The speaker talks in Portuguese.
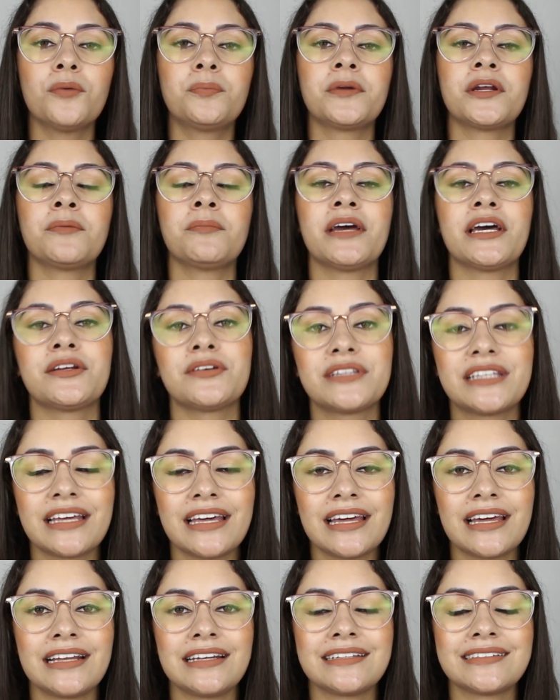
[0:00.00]
O primeiro
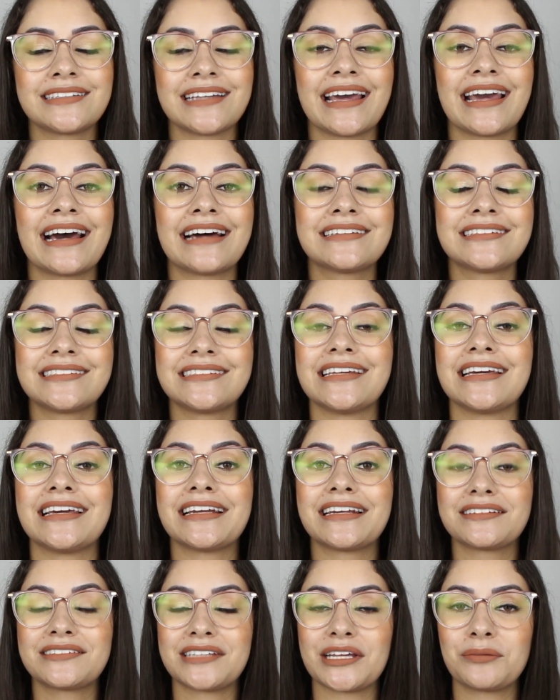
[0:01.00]
deles é a
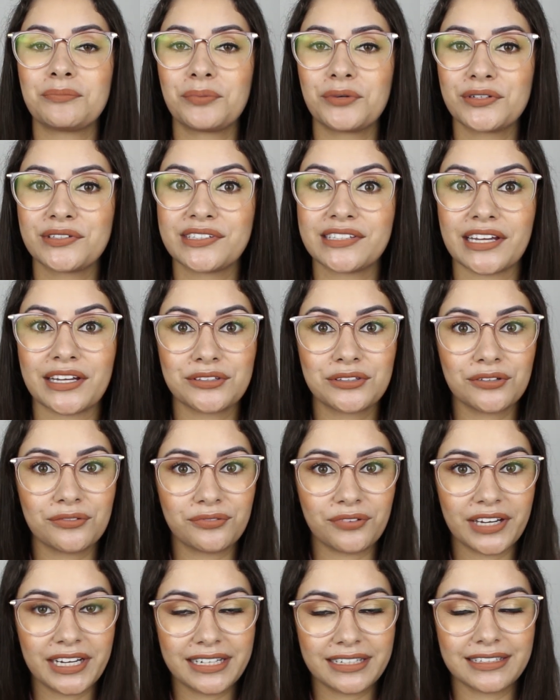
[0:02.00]
cera 100%
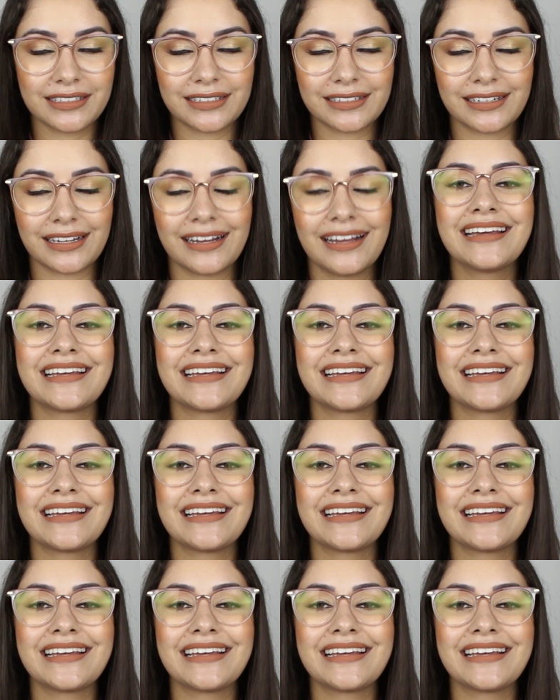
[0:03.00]
vegana,